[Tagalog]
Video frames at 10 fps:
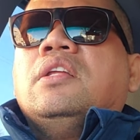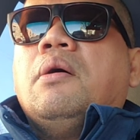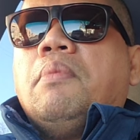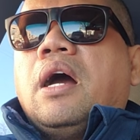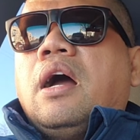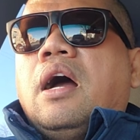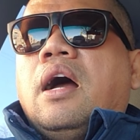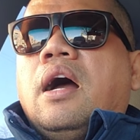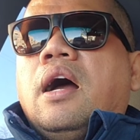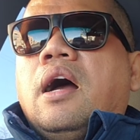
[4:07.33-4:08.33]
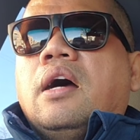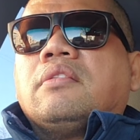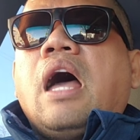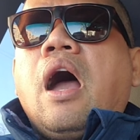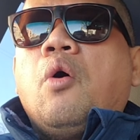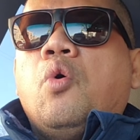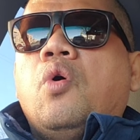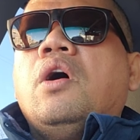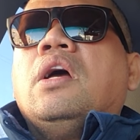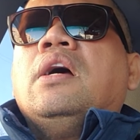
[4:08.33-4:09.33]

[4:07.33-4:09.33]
na mga tao,